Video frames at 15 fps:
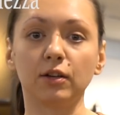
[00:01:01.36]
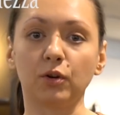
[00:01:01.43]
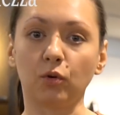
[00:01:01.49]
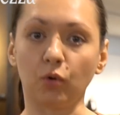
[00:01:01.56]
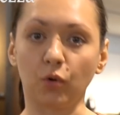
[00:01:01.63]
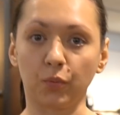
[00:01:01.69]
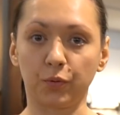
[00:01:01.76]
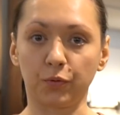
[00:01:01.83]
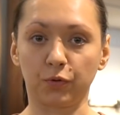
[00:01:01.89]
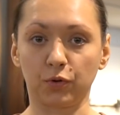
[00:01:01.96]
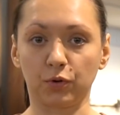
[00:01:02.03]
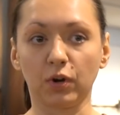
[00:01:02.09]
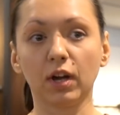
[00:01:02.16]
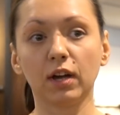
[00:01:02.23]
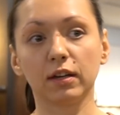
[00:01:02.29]
или
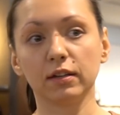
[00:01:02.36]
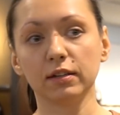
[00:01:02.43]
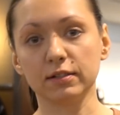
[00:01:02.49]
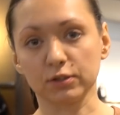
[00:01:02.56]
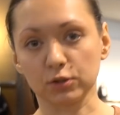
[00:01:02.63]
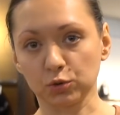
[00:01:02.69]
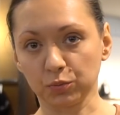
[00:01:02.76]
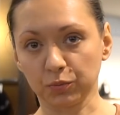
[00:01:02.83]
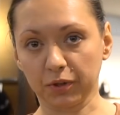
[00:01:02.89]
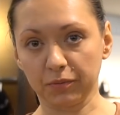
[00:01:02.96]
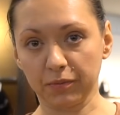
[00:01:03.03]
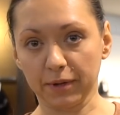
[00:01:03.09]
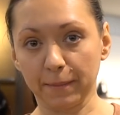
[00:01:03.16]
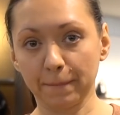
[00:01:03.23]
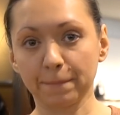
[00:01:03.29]
обувью, или
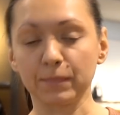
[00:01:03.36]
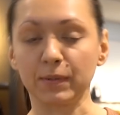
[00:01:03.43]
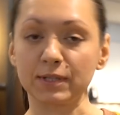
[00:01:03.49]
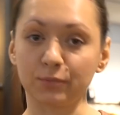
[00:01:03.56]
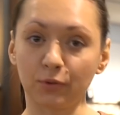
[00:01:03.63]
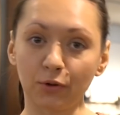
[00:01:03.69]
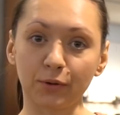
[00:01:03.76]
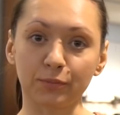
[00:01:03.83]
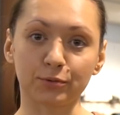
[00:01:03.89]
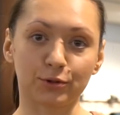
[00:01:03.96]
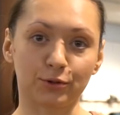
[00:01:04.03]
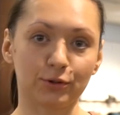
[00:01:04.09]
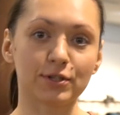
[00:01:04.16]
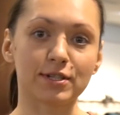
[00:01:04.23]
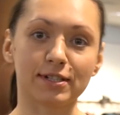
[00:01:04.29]
сумками. Посмотрим,
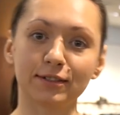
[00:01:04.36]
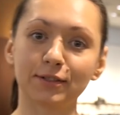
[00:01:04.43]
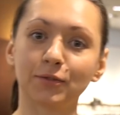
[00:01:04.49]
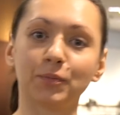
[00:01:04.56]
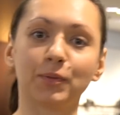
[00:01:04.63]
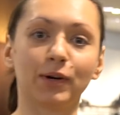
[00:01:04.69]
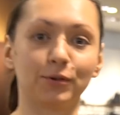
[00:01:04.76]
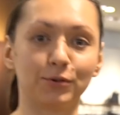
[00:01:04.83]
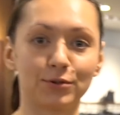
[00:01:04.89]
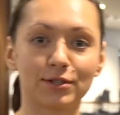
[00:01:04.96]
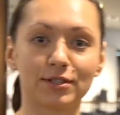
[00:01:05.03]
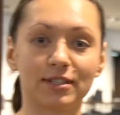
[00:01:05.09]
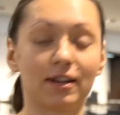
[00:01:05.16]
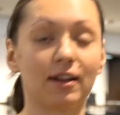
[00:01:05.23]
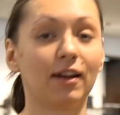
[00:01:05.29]
что из этого
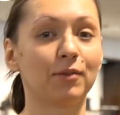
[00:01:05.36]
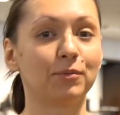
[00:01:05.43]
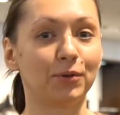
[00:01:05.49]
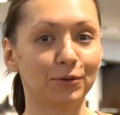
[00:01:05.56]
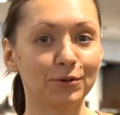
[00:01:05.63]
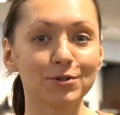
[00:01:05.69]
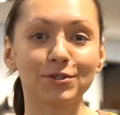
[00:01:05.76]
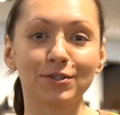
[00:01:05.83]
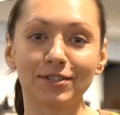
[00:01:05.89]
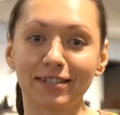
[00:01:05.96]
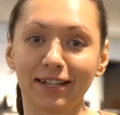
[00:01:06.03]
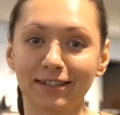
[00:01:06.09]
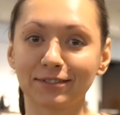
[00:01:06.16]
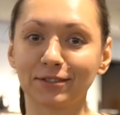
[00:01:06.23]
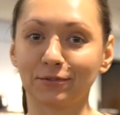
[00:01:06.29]
получится. Мне очень
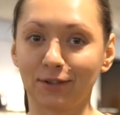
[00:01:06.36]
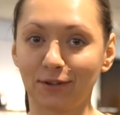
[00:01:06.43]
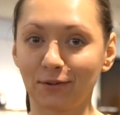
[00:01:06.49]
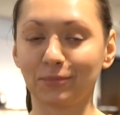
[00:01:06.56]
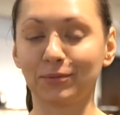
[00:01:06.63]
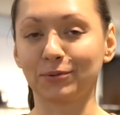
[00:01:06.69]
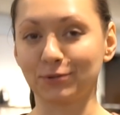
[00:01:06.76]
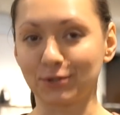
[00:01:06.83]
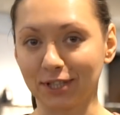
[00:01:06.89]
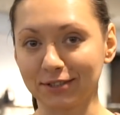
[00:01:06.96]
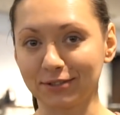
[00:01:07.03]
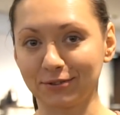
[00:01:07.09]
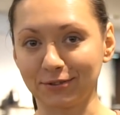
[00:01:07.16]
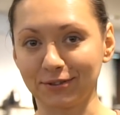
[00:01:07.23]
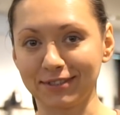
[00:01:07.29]
интересно в этом
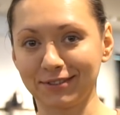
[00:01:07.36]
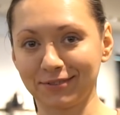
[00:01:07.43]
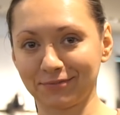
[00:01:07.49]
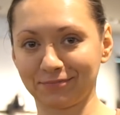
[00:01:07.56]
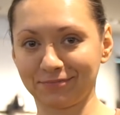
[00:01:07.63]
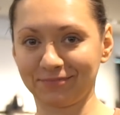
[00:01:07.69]
поучаствовать.